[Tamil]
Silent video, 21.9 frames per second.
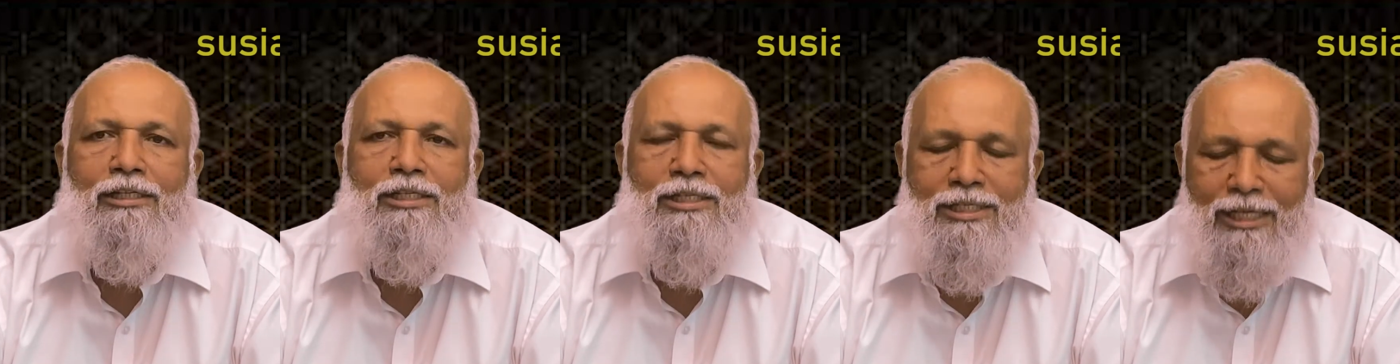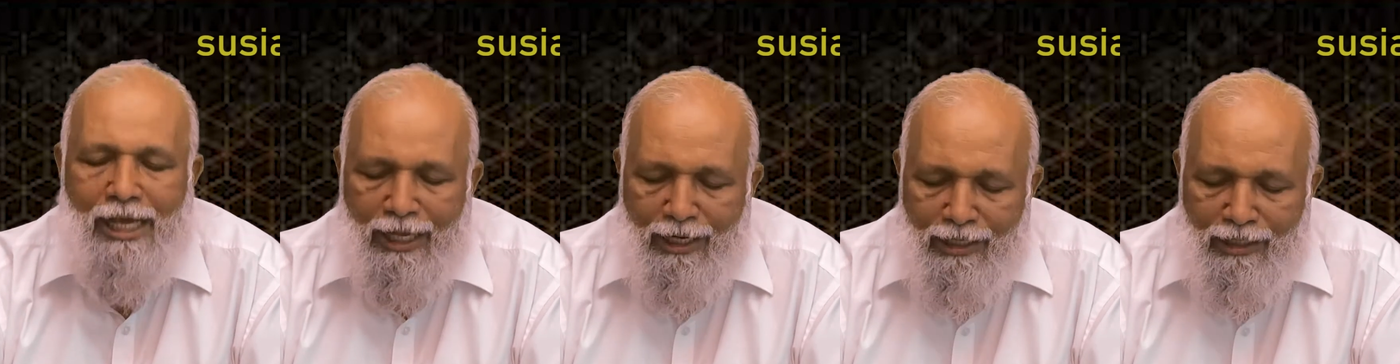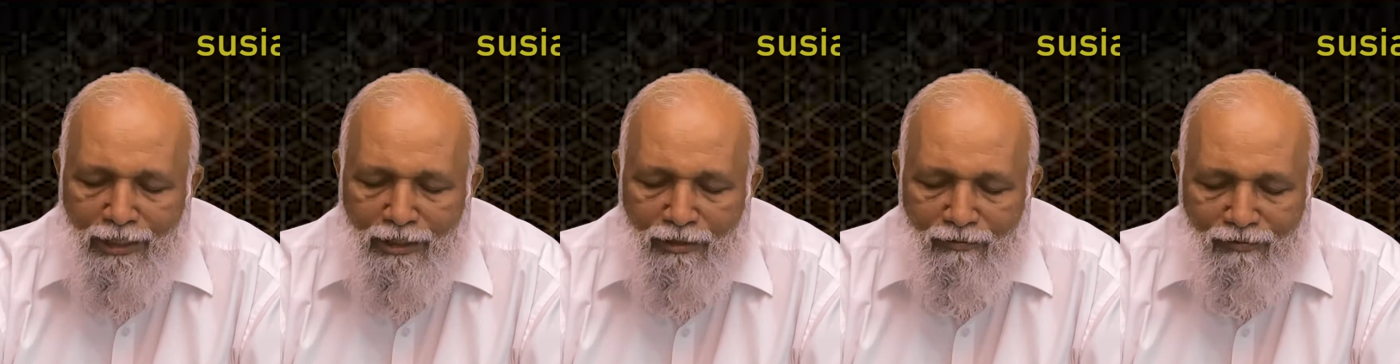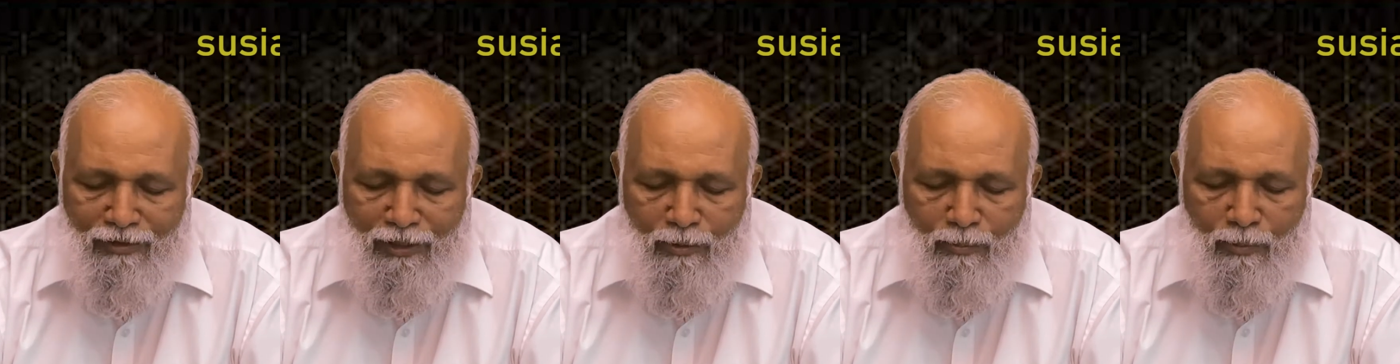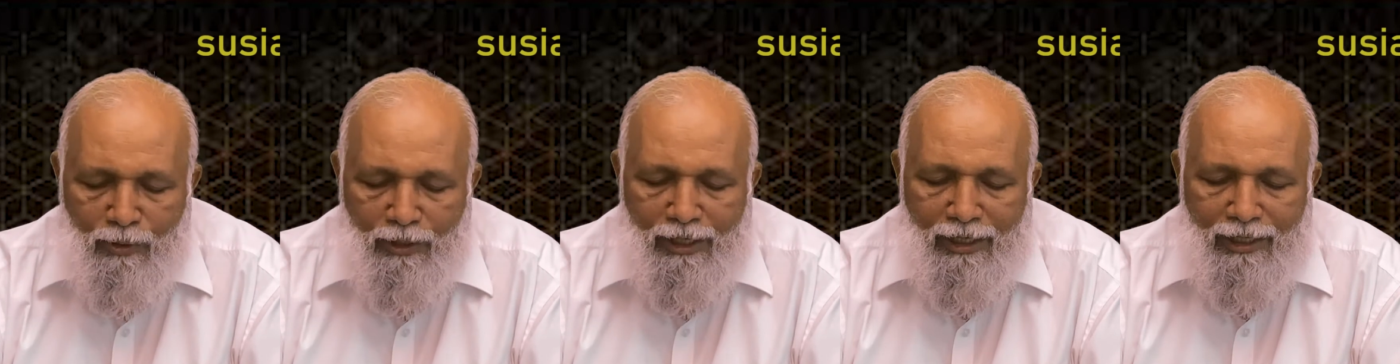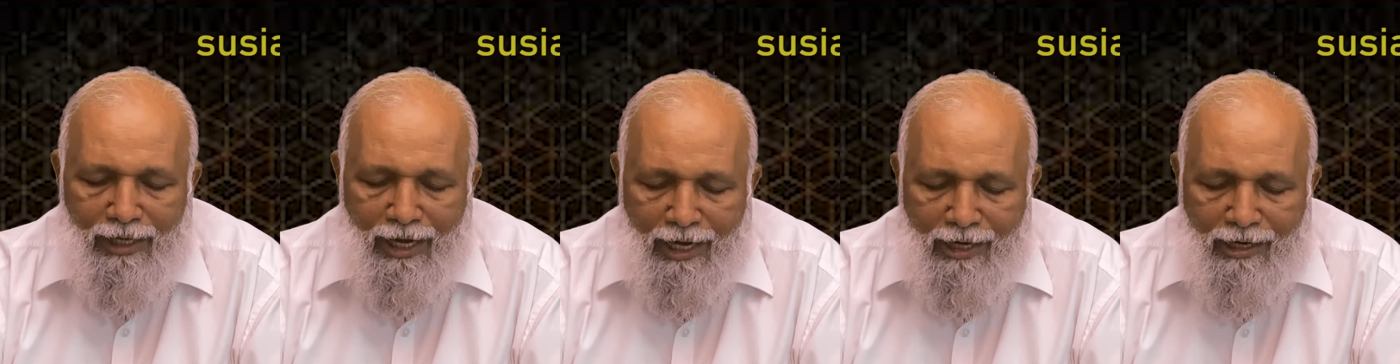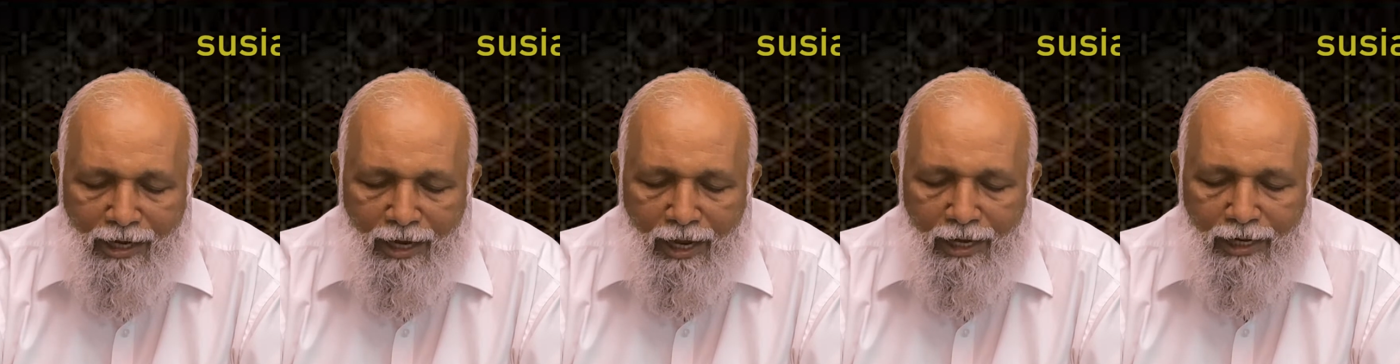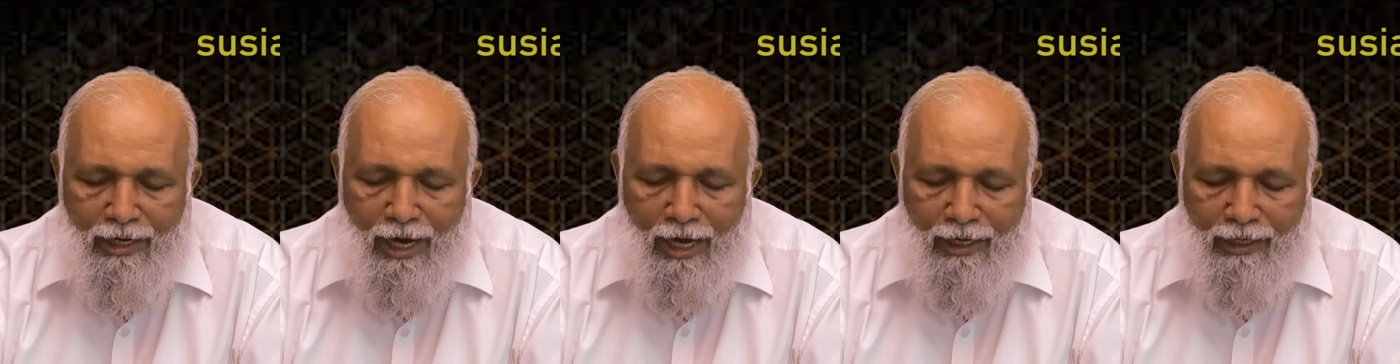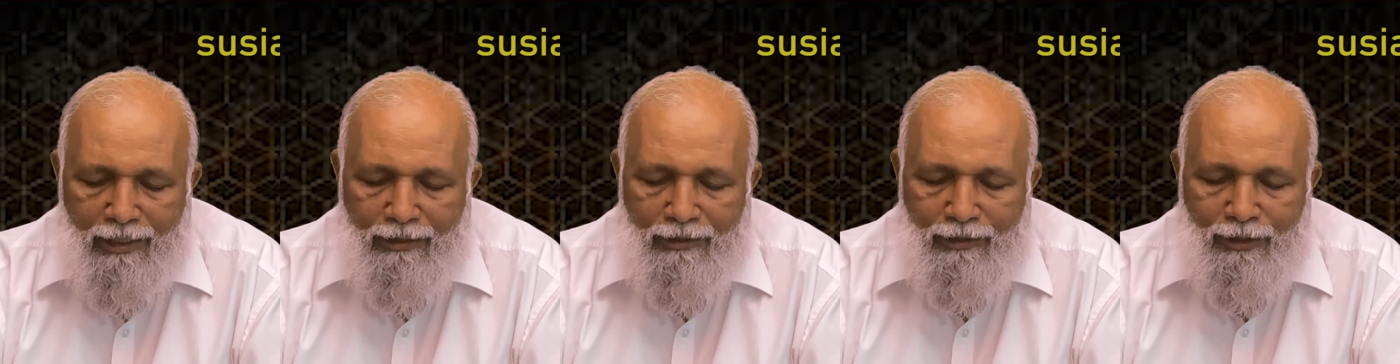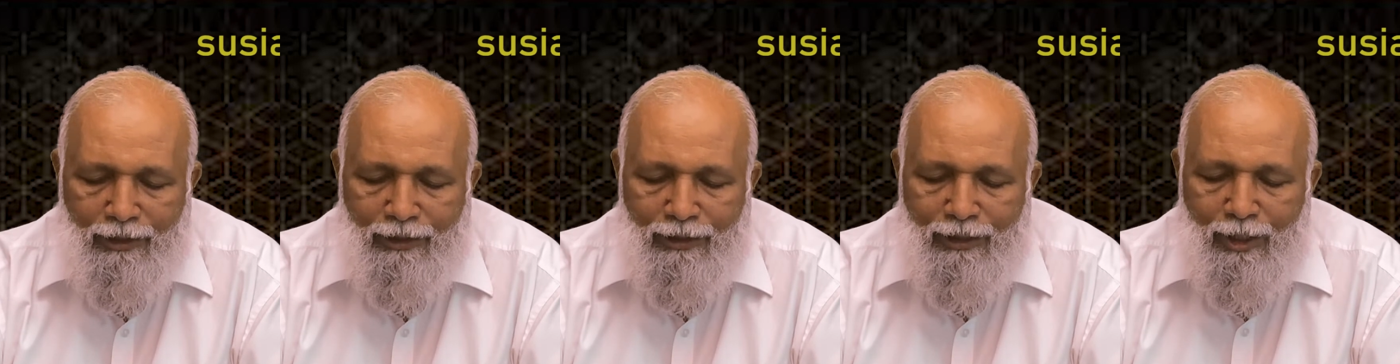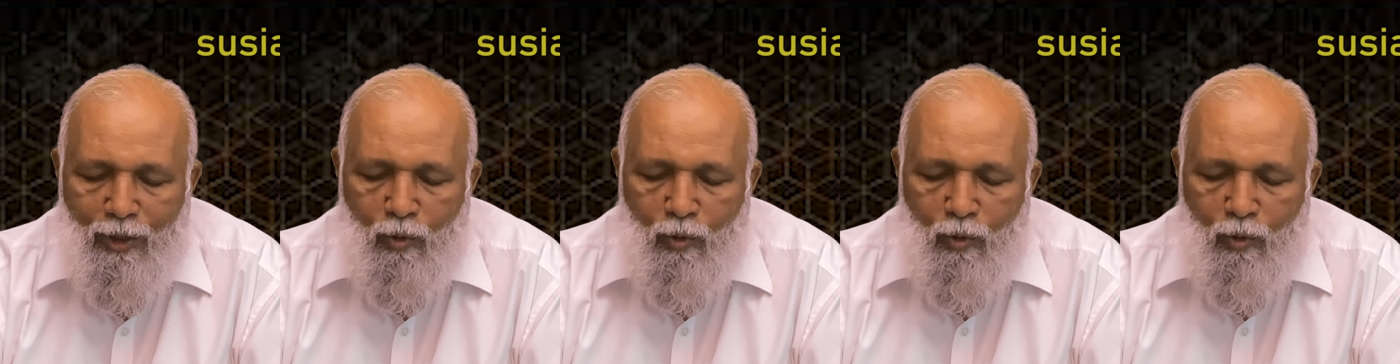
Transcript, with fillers: சரிந்து விழும்படி நன்றாய் அளந்து